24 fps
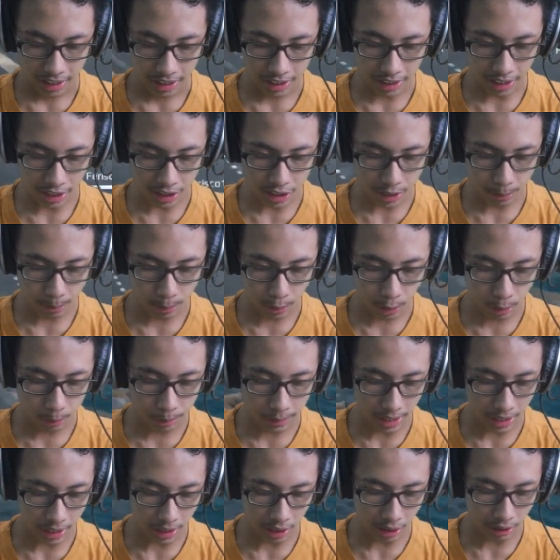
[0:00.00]
yang
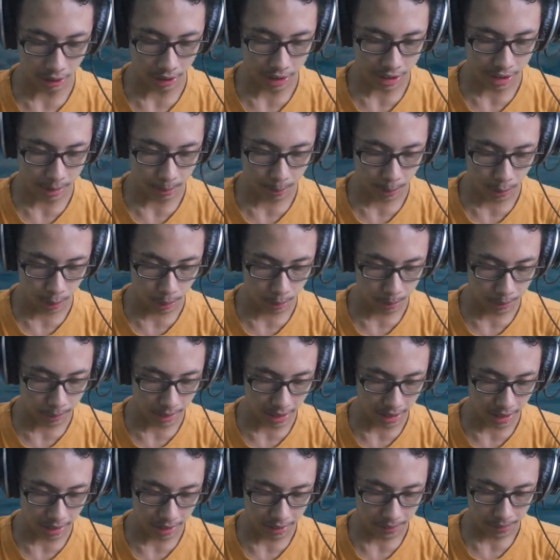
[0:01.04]
sebelumnya kalau yang
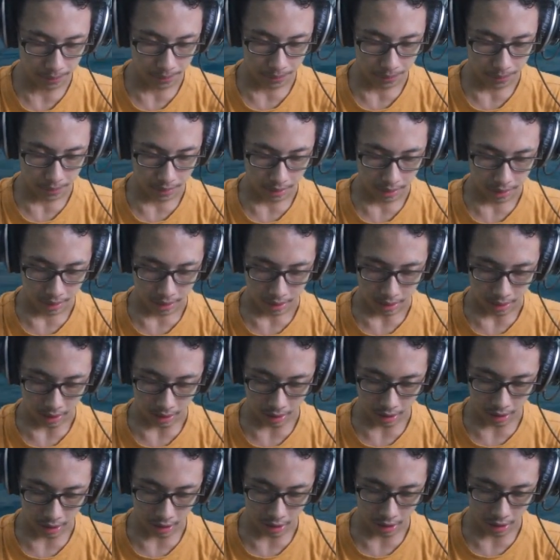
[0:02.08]
sebelumnya
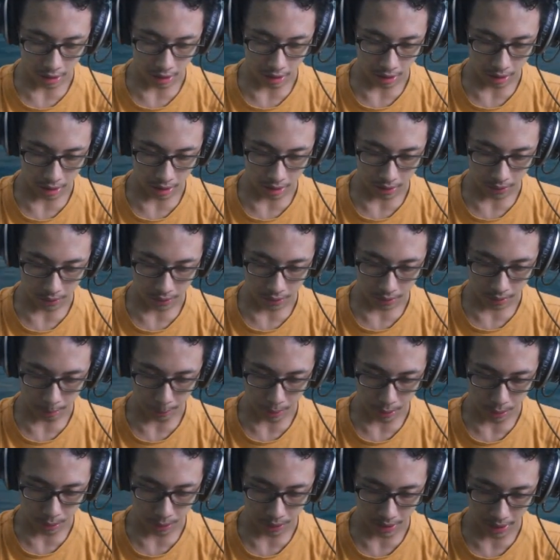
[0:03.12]
uh,
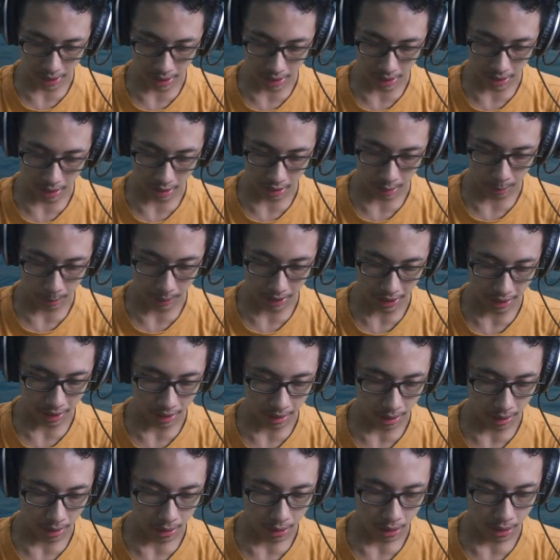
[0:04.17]
maksudnya gimana ya
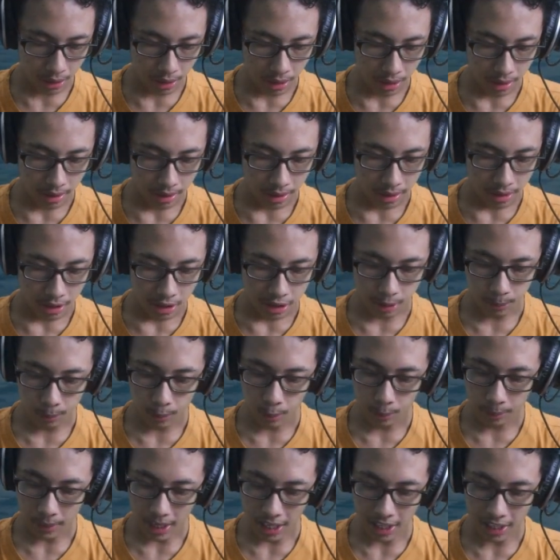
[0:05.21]

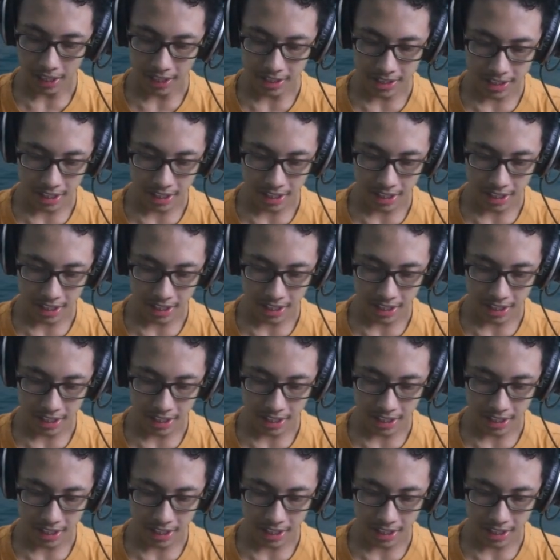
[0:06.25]
sebelumnya agak